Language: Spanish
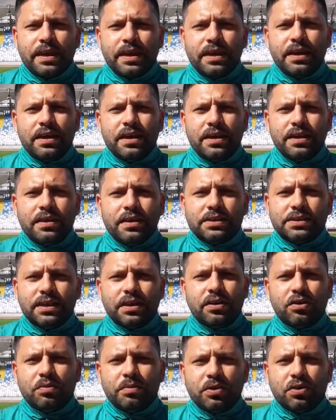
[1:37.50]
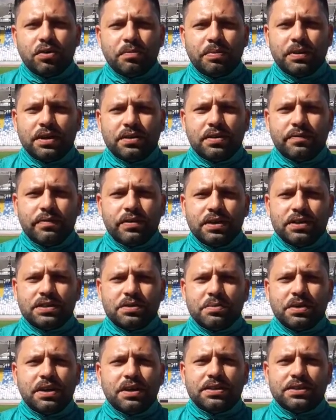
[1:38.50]
y desearles lo mejor para este fin de
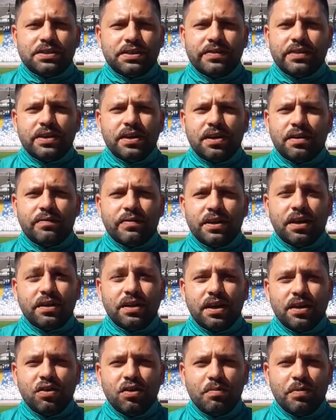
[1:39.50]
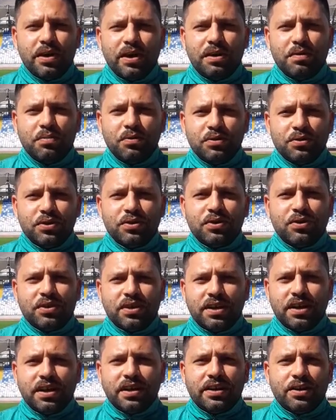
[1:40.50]
semana, se viene la final de la Copa del Mundo,
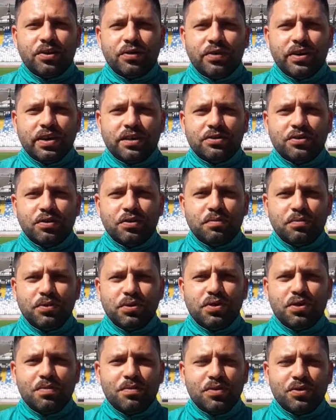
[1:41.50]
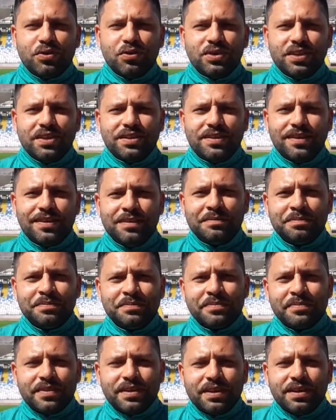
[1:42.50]
ojalá que lo vean todos muy cómodos donde estén
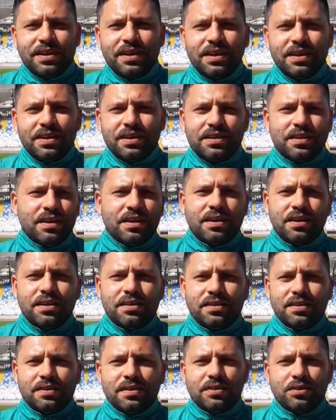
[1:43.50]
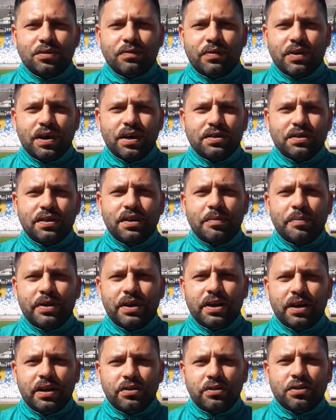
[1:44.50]
y desde aquí, desde Antofagasta, en la
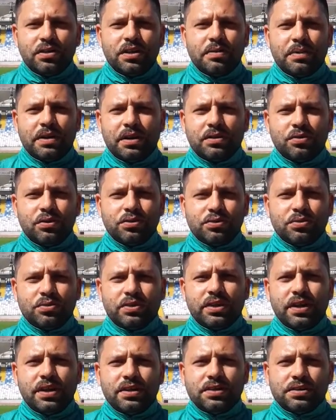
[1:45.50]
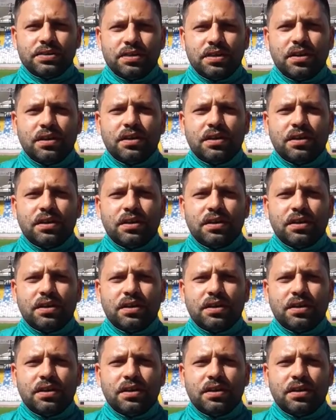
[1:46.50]
Perla del Norte, para todos ustedes,